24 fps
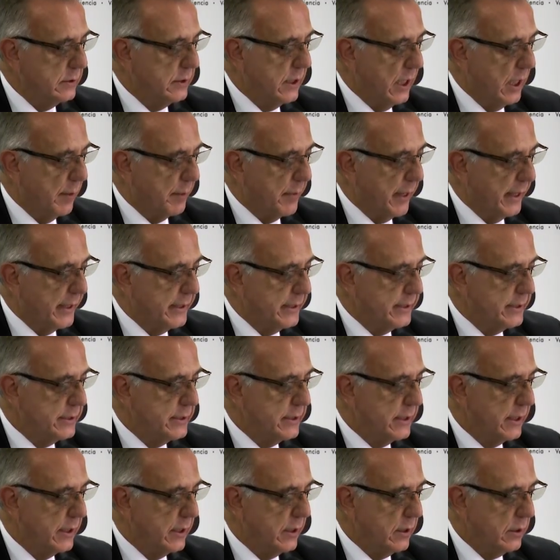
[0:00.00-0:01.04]
de la
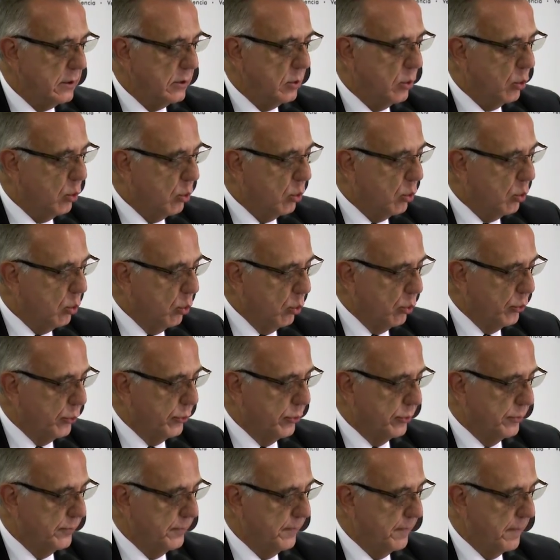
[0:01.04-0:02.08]
planilla
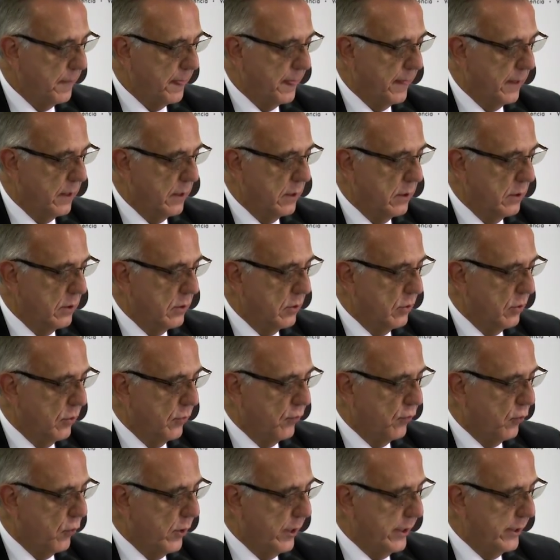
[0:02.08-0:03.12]
1
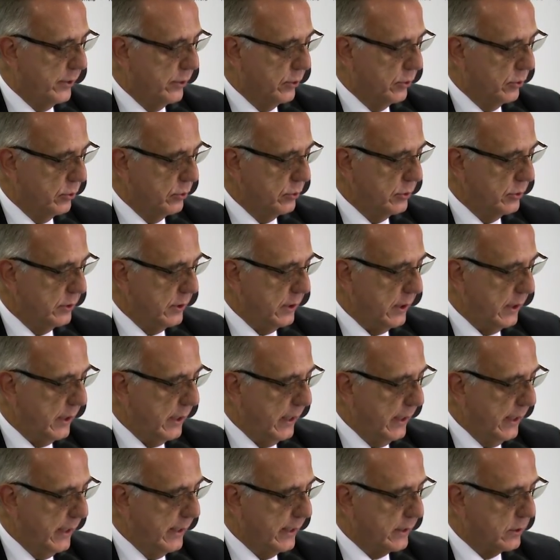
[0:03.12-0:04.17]
fueron
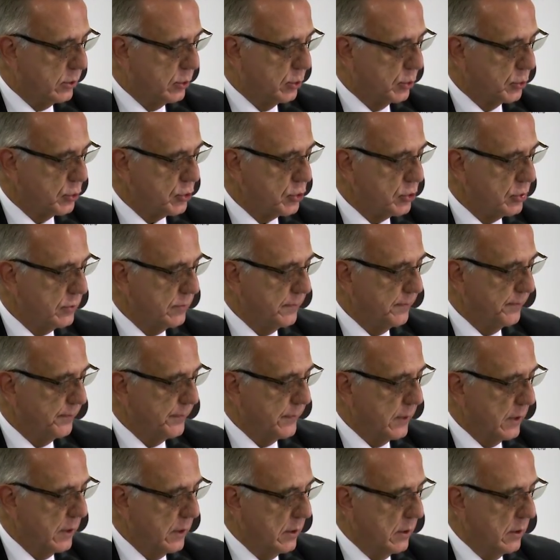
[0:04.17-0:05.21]
electos
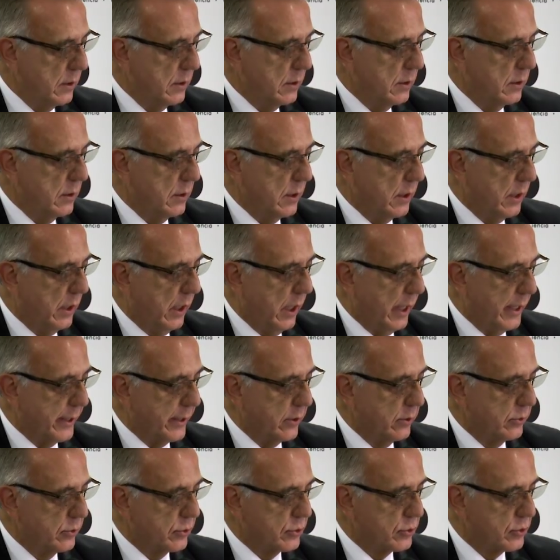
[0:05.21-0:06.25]

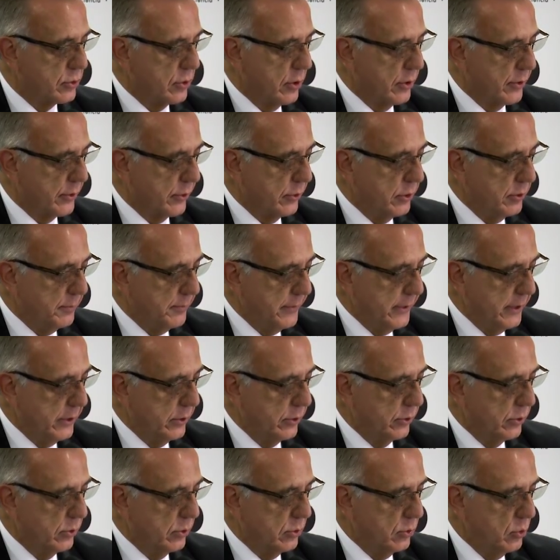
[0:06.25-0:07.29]
Carlos
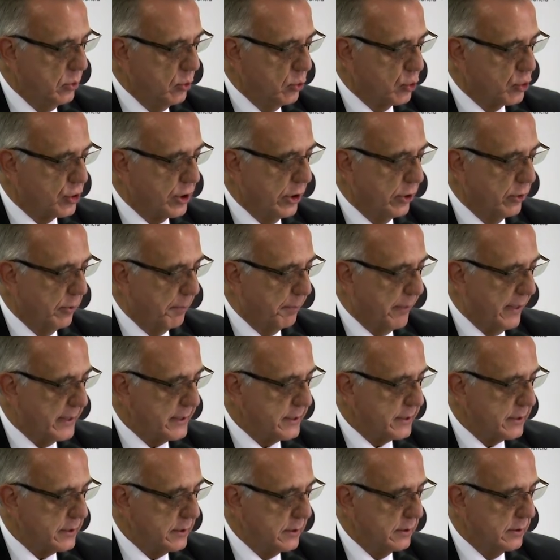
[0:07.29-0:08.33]
Rodimiro Lucero
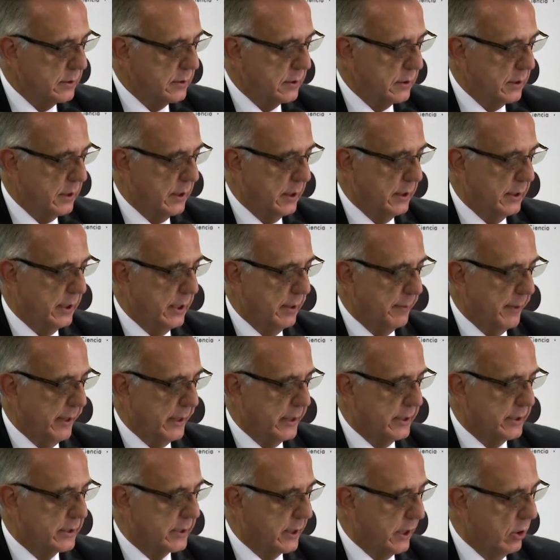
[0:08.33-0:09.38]
Paz, quien era
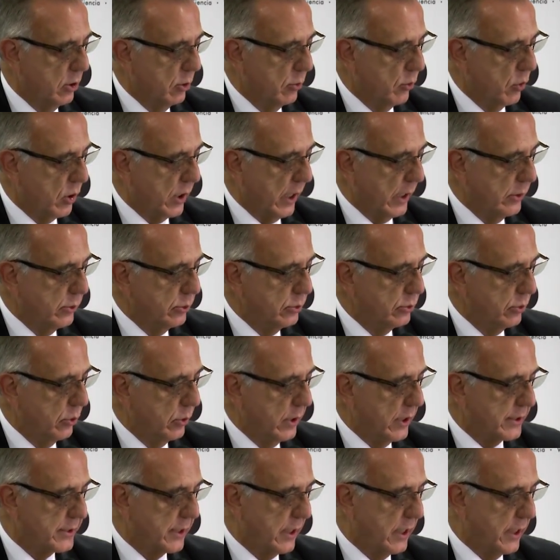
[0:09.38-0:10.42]
magistrado vocal 1 de
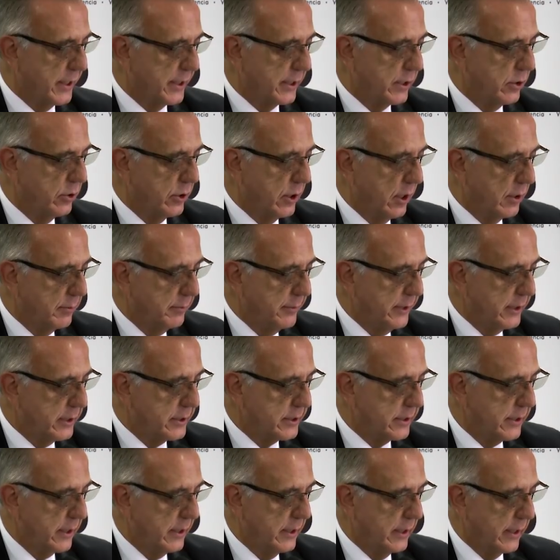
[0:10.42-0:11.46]
la Sala Regional
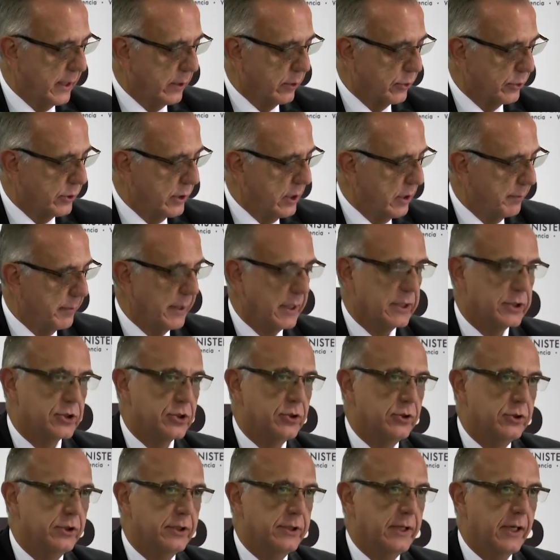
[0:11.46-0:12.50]
Mixta de la Corte de
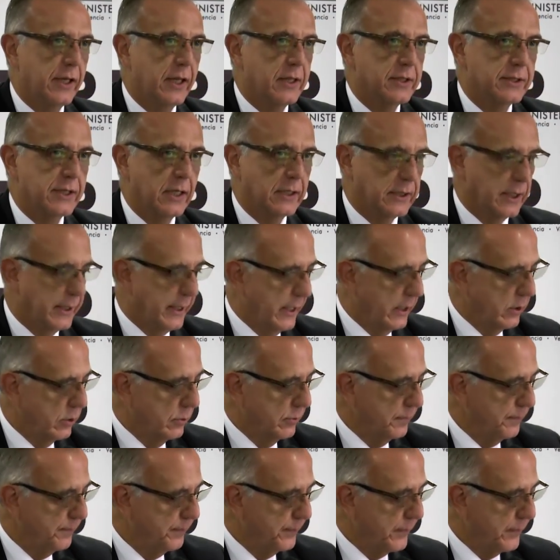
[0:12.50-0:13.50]
Apelaciones de Quetzaltenango,